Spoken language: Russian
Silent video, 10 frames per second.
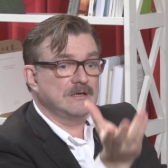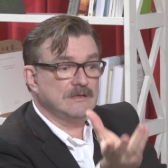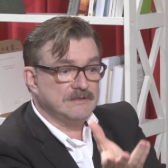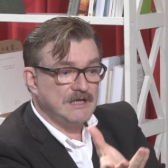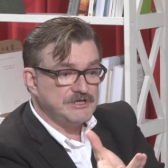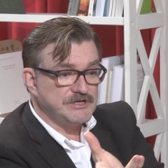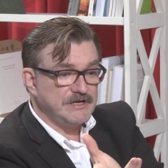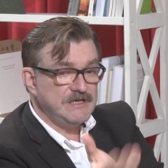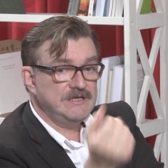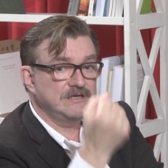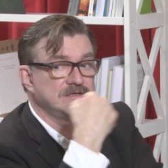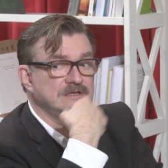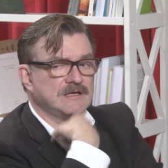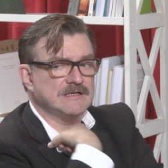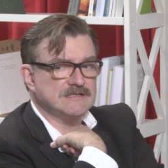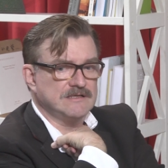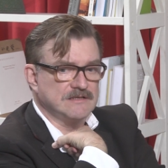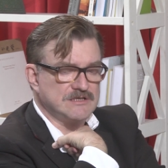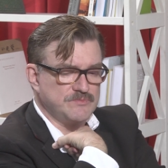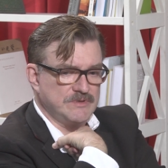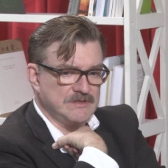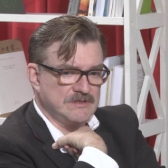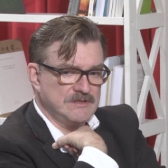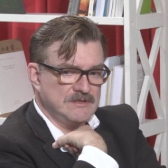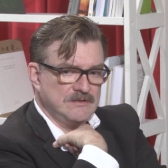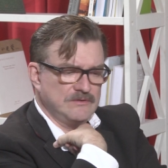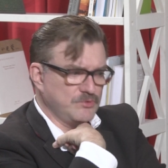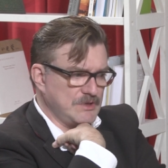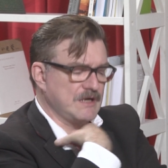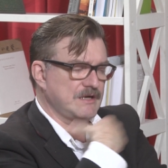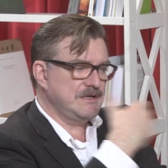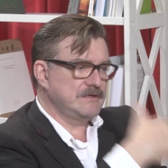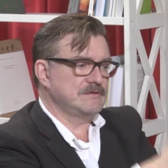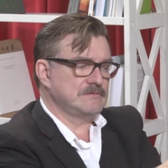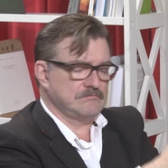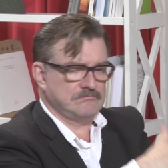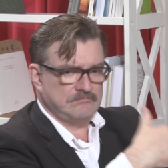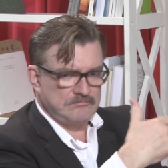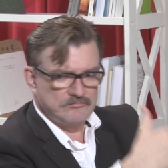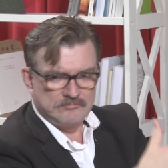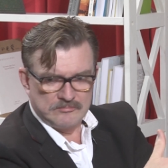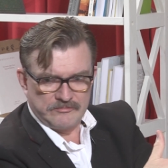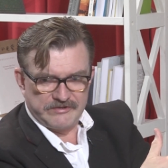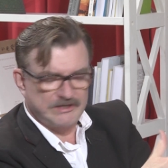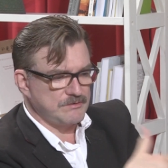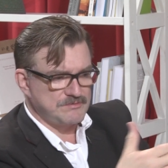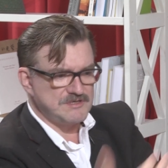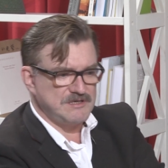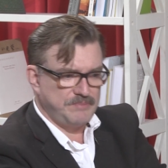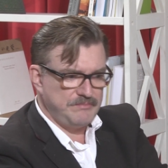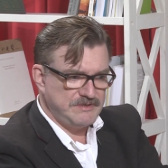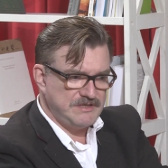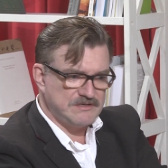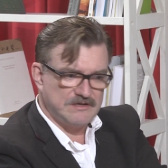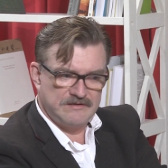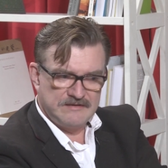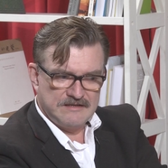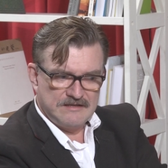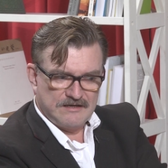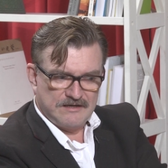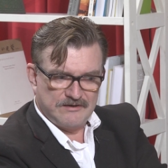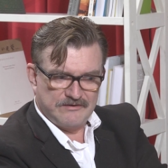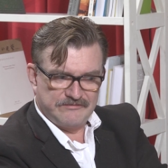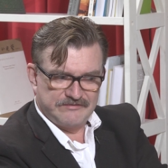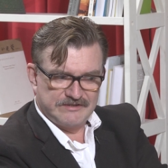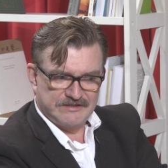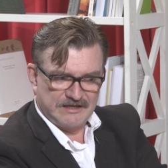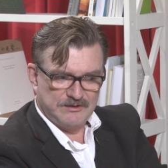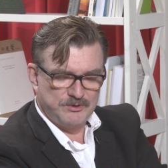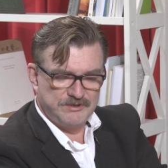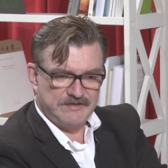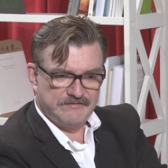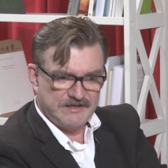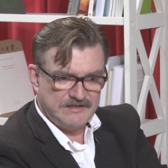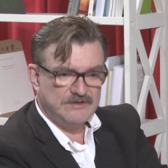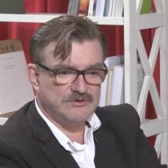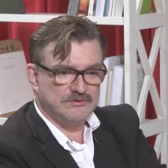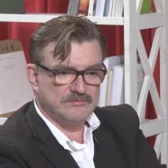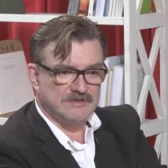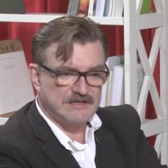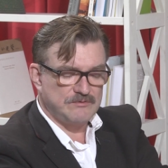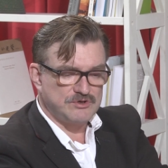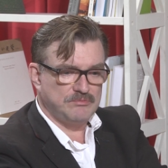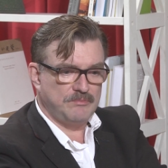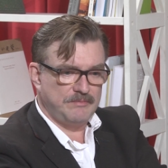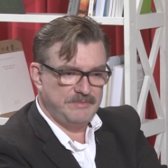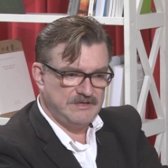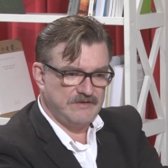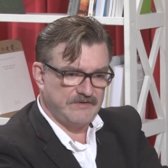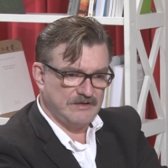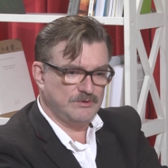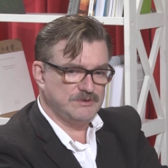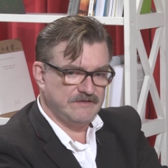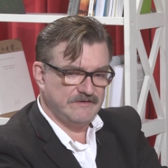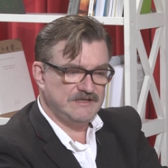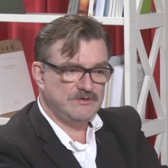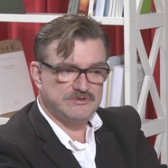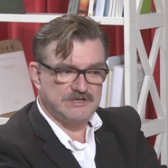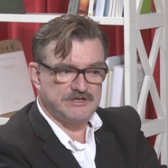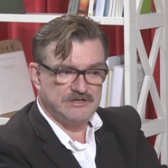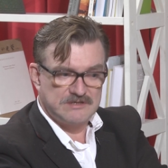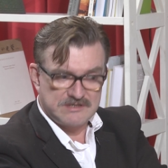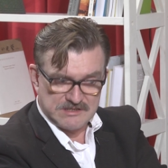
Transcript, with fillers: Дальше Рейган, и казалось бы, ну да, Рейган в некотором смысле победитель Э, в холодной войне, но для того, чтобы победить в холодной войне, он сначала